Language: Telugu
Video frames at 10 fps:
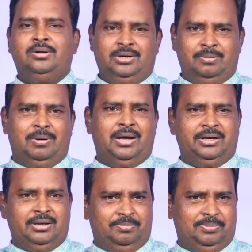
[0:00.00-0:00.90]
అంటే
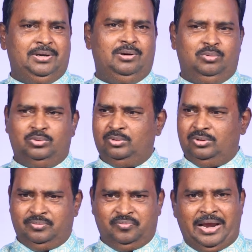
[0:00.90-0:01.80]
భార్య పిల్లలు
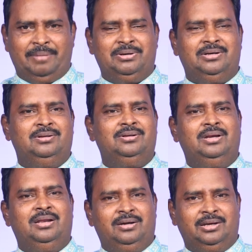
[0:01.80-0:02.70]
ఫ్యామిలీ
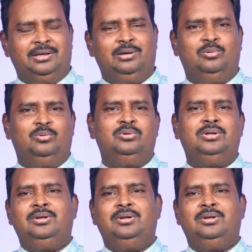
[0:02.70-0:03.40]
లేదంటే ఇల్లు